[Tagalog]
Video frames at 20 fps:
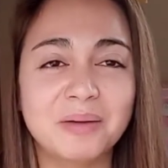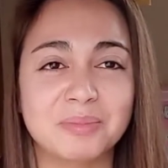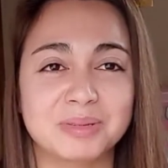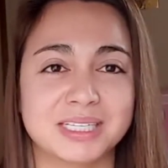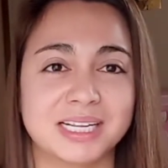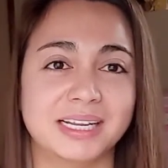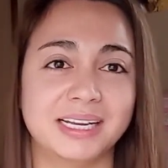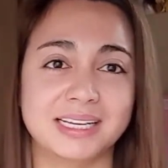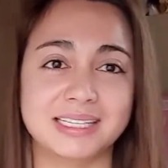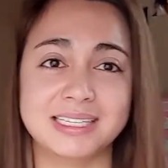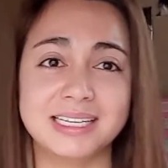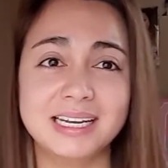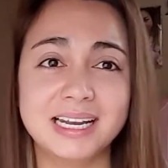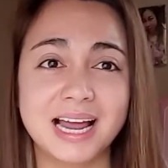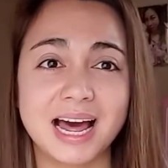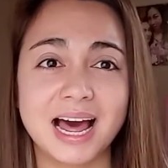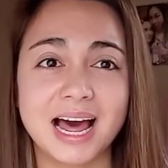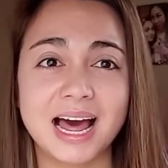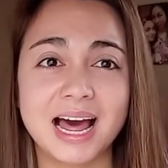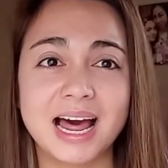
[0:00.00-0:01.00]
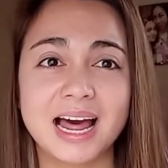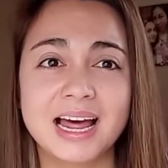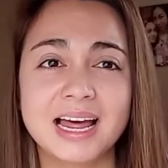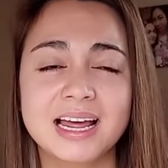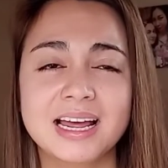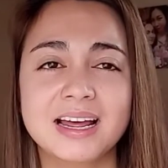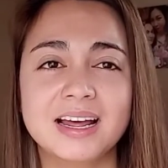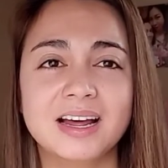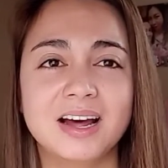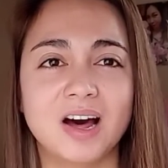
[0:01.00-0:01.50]
masaya sila,
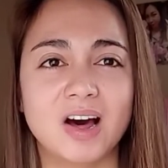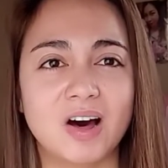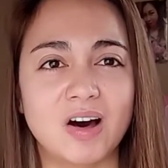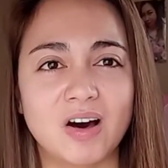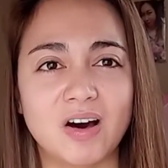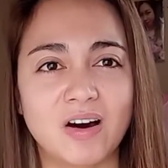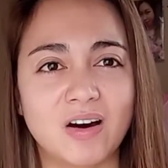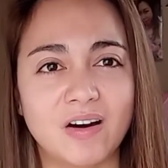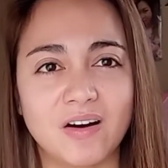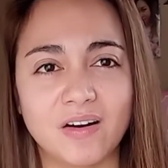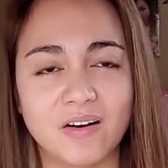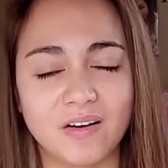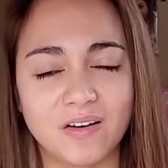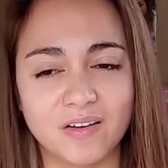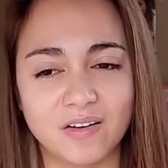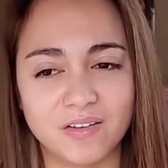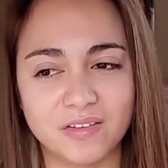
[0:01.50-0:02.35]
uh,